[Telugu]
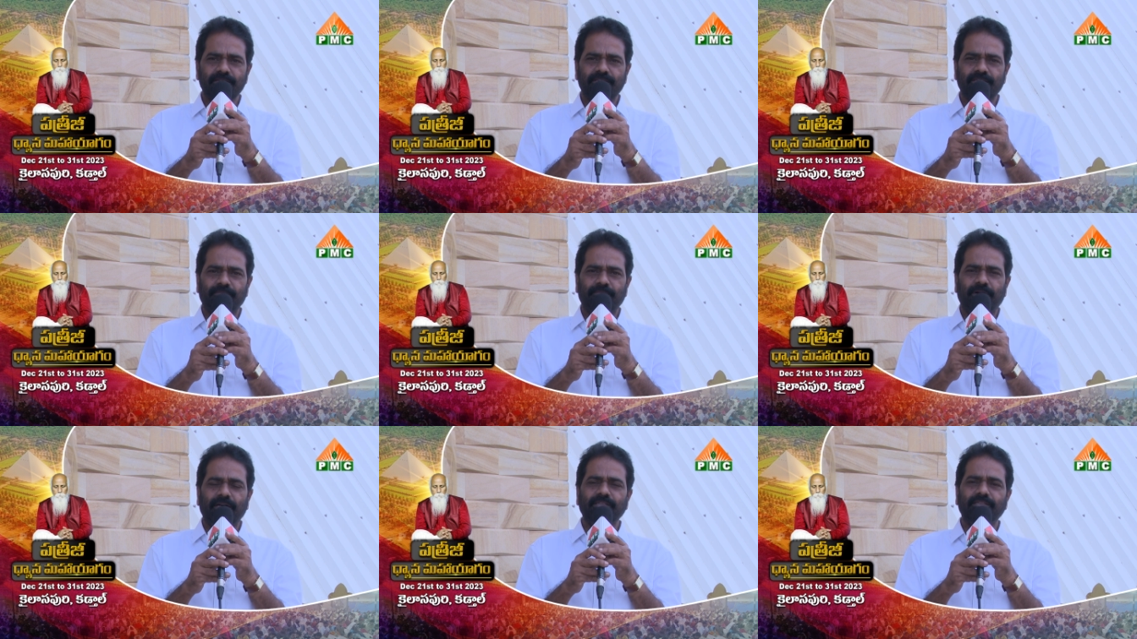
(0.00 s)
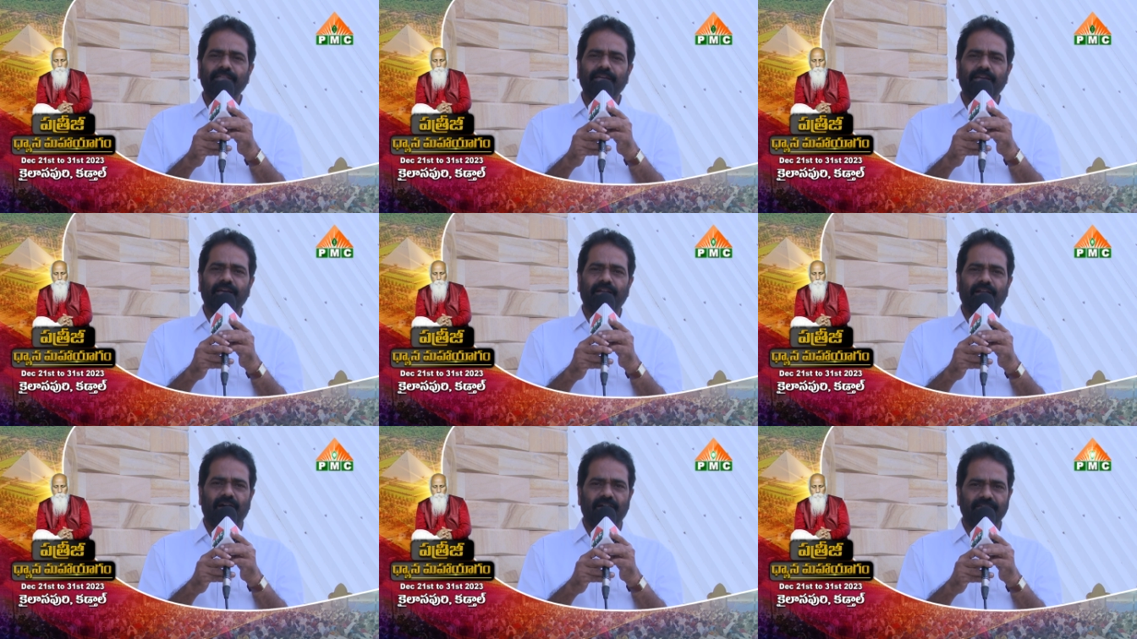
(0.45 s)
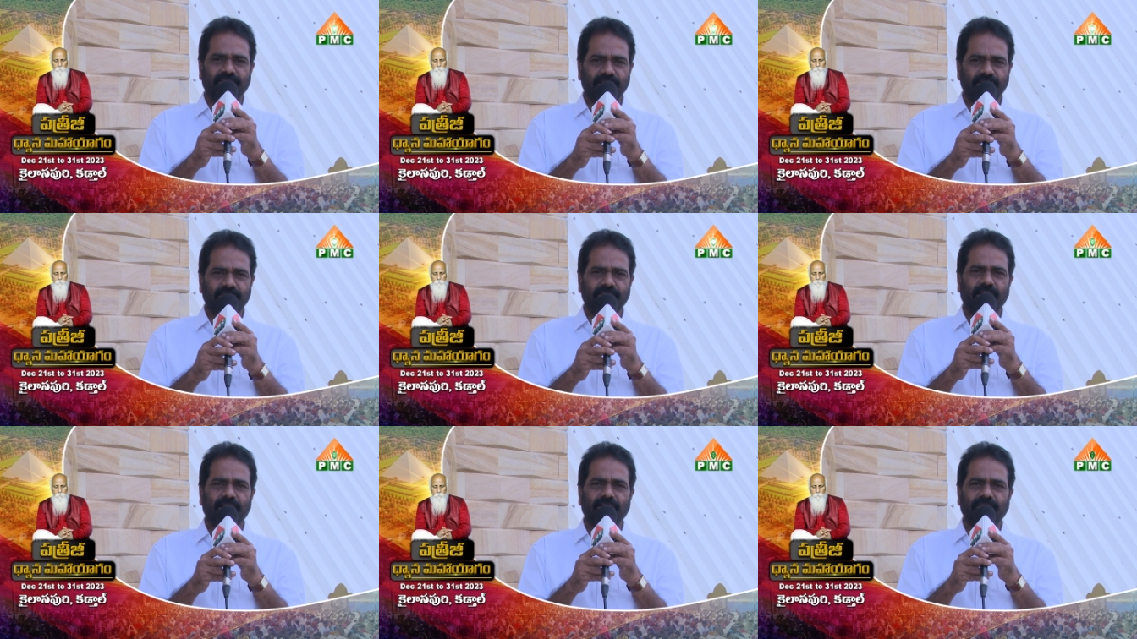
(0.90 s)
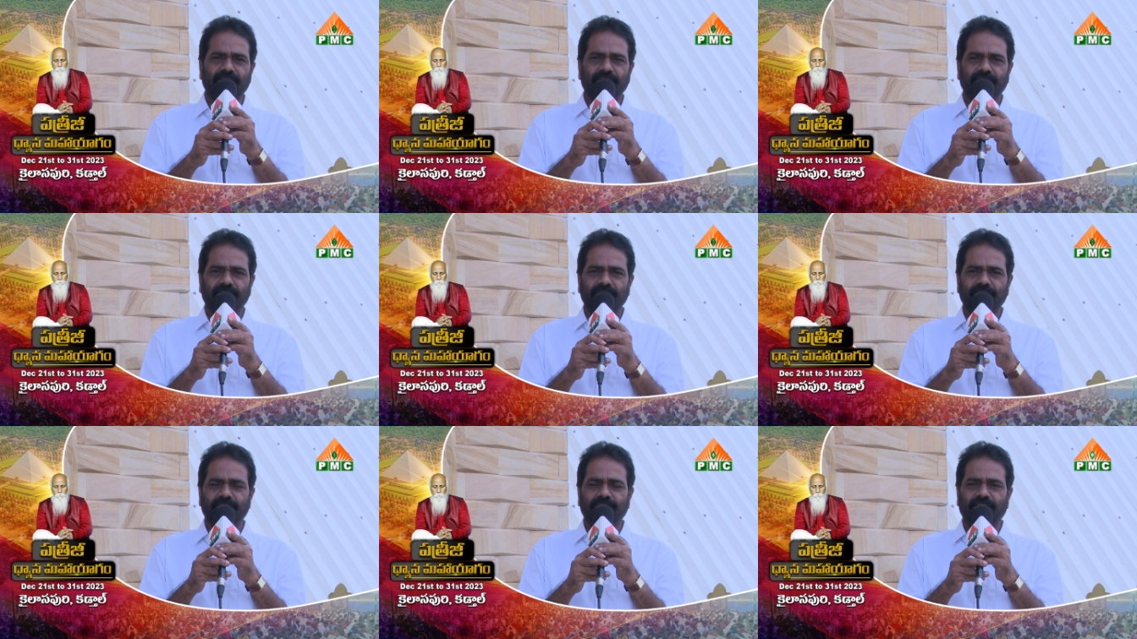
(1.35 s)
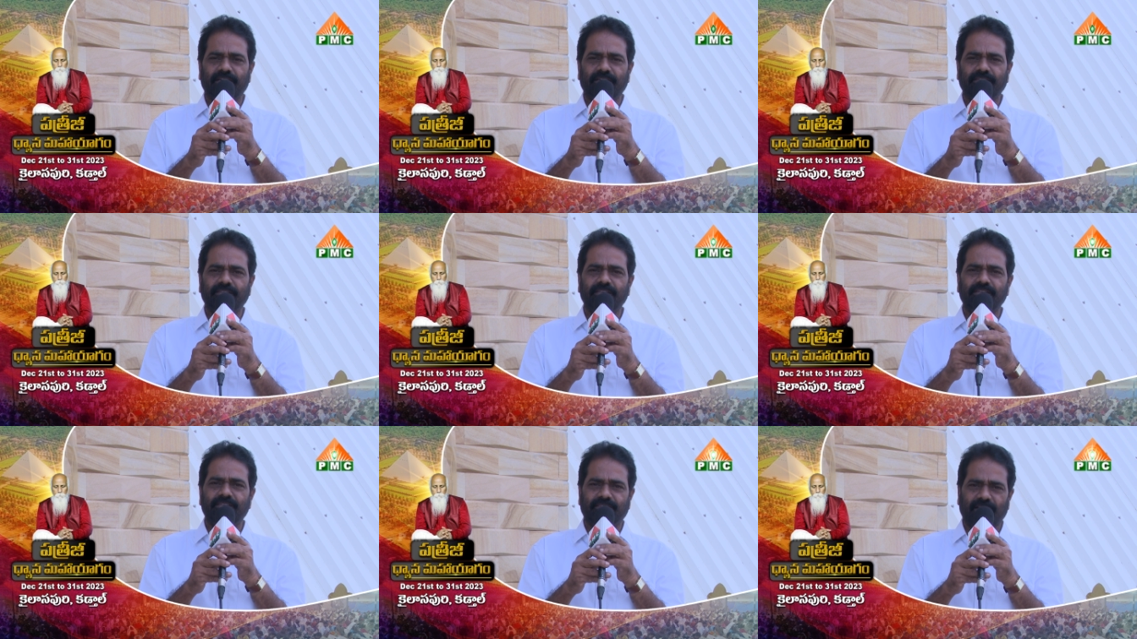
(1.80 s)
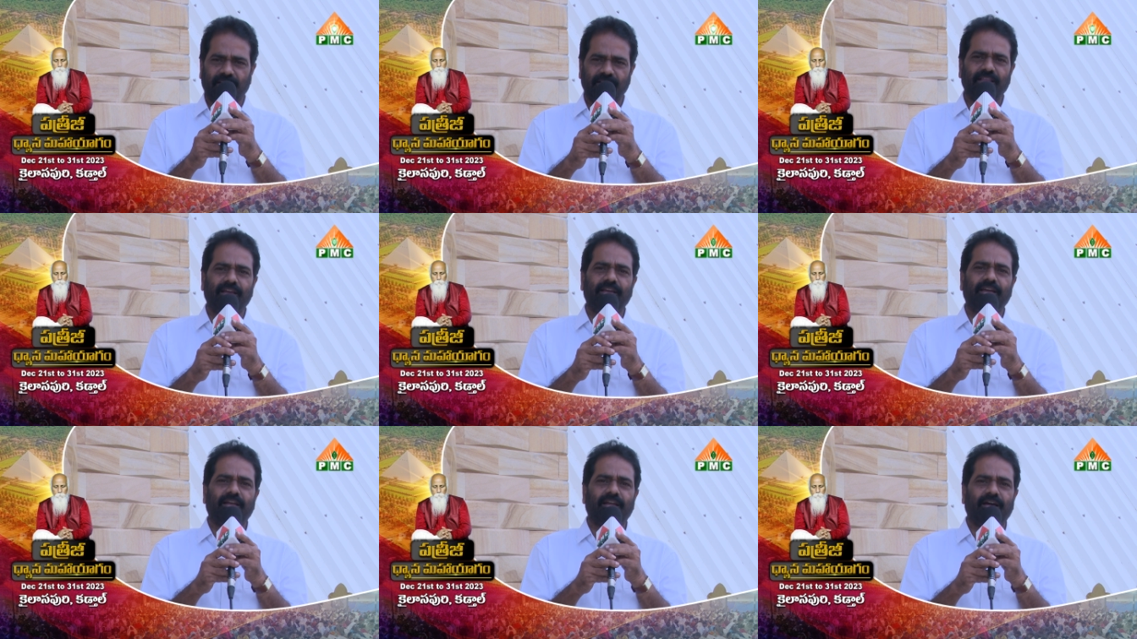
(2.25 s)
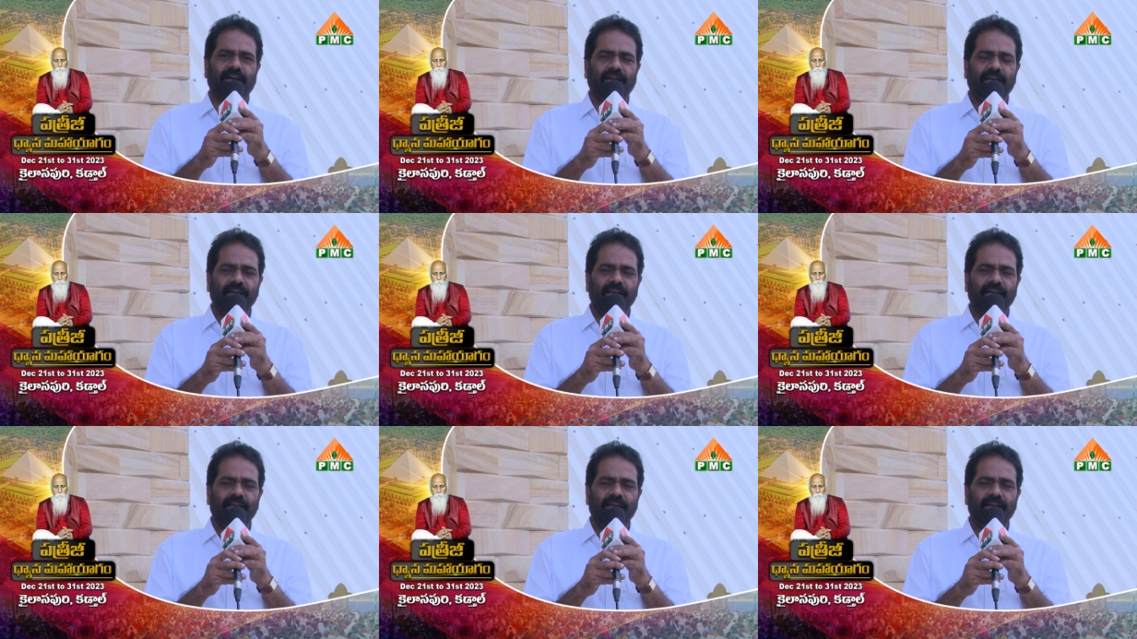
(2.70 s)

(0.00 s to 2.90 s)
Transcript: సమాధి దగ్గర ఆ శక్తి శక్తి స్థల్ దగ్గర